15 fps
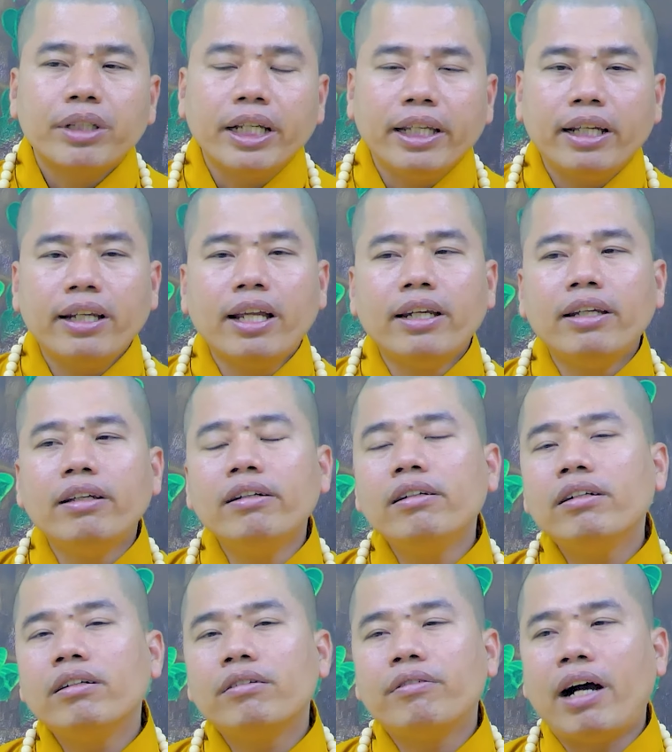thì gia đình
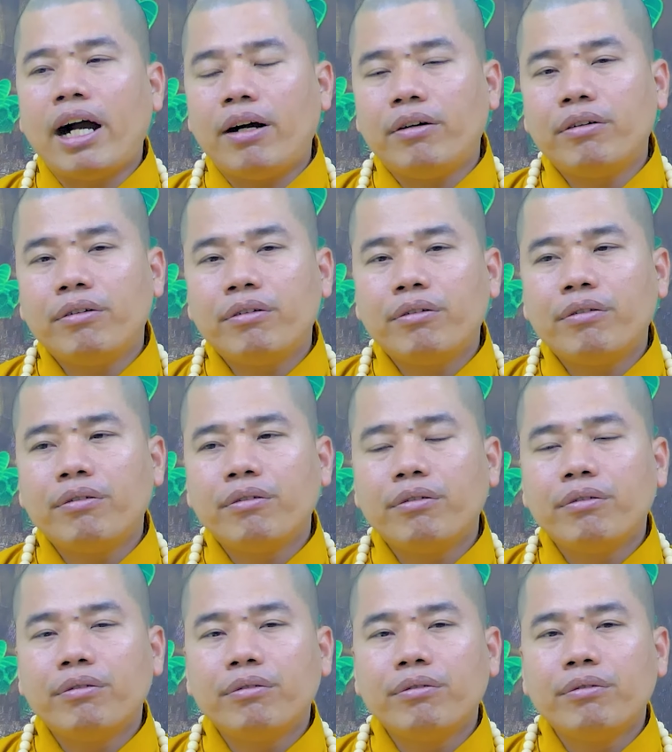đưa vào
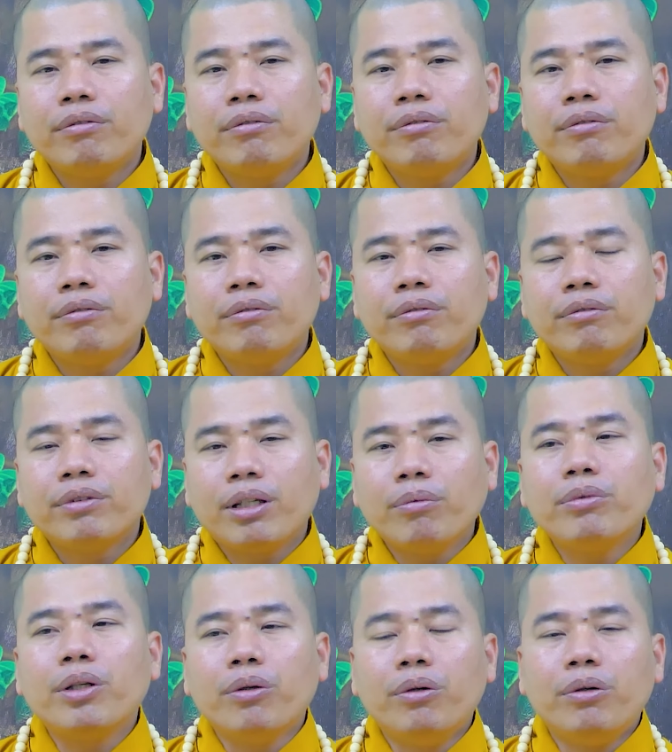
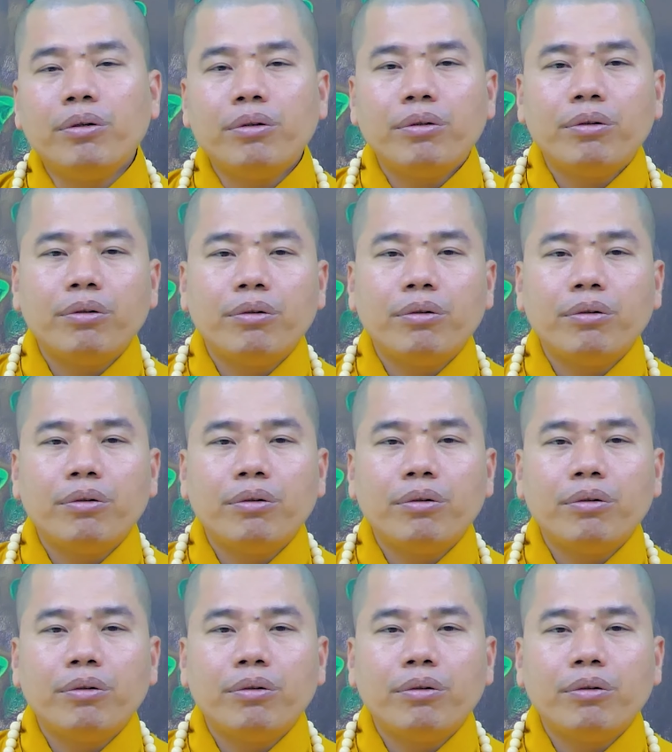trong chùa